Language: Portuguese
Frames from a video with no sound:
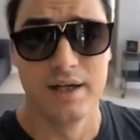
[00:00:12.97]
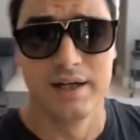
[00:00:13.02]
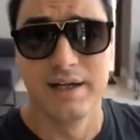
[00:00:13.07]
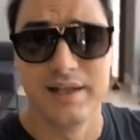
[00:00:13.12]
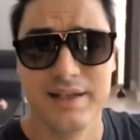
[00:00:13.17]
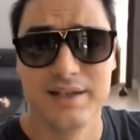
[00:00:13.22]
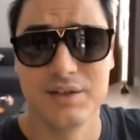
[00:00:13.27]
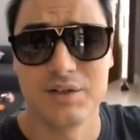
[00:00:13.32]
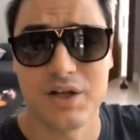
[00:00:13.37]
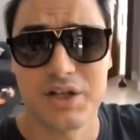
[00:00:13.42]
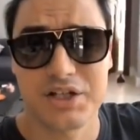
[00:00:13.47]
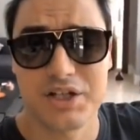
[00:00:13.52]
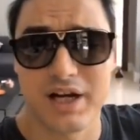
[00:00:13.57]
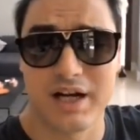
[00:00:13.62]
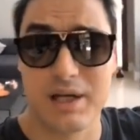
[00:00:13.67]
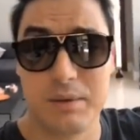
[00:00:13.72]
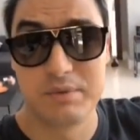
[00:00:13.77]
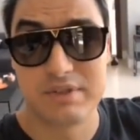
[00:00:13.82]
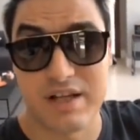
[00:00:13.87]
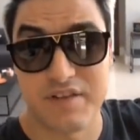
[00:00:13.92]
E nós
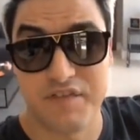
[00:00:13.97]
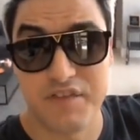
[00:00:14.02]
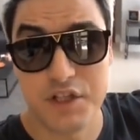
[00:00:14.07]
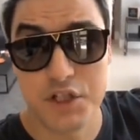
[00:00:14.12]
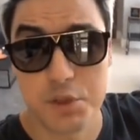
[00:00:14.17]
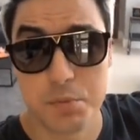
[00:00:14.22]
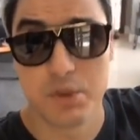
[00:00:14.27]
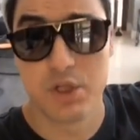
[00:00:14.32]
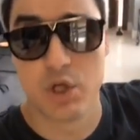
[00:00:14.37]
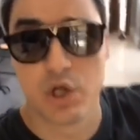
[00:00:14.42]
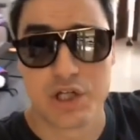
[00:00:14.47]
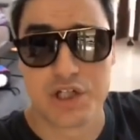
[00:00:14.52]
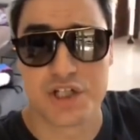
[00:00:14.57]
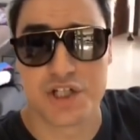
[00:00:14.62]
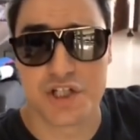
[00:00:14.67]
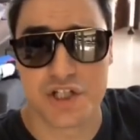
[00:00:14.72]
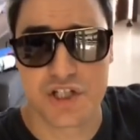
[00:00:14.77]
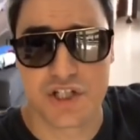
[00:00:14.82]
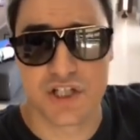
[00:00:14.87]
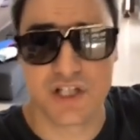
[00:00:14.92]
chegamos a 20 milhões de
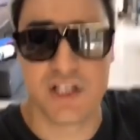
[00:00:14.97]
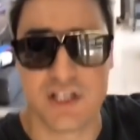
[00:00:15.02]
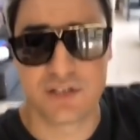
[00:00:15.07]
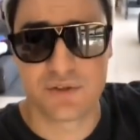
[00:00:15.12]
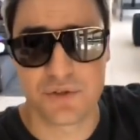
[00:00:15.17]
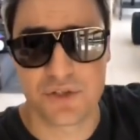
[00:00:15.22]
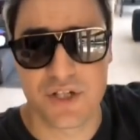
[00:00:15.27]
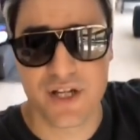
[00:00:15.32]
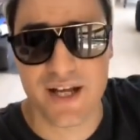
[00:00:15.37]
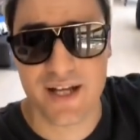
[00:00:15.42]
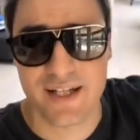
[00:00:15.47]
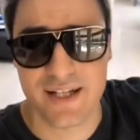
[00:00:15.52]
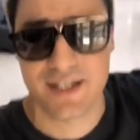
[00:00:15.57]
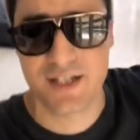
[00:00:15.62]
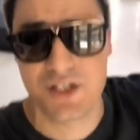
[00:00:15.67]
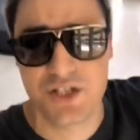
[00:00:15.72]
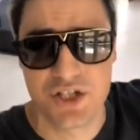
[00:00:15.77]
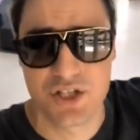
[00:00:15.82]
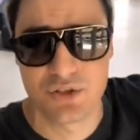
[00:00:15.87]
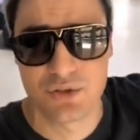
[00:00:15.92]
inscritos, nem
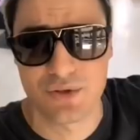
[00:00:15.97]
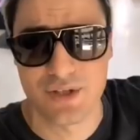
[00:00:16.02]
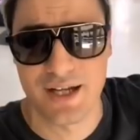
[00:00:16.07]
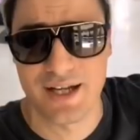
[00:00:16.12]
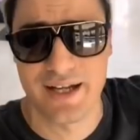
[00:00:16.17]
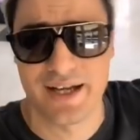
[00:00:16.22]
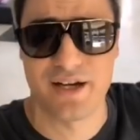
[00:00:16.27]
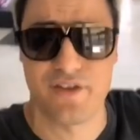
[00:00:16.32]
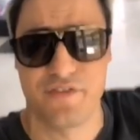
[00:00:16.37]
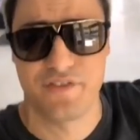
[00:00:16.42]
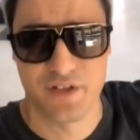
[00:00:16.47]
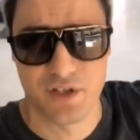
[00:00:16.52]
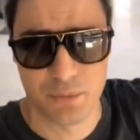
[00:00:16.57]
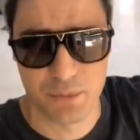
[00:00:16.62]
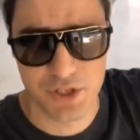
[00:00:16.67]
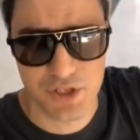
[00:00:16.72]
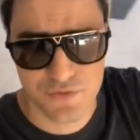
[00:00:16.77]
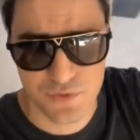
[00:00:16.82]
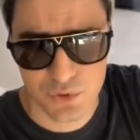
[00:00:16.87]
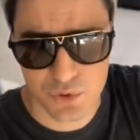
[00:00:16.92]
acredito, galera.
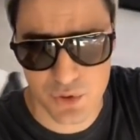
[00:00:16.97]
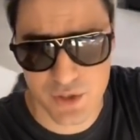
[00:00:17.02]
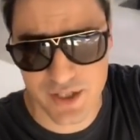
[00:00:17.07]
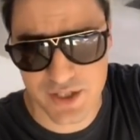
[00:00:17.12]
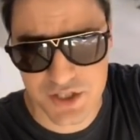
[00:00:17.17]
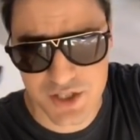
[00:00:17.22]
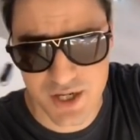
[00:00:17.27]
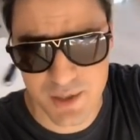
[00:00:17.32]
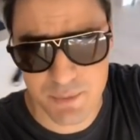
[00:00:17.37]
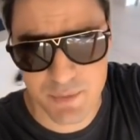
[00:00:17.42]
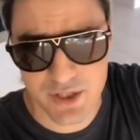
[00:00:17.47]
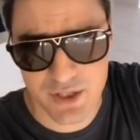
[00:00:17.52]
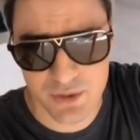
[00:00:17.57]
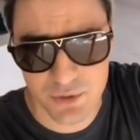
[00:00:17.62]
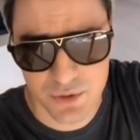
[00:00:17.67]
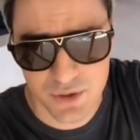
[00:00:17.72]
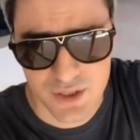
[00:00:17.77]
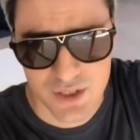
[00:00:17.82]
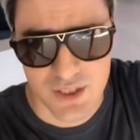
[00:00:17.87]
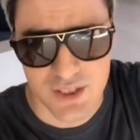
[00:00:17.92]
Finalmente vou trocar de cabelo.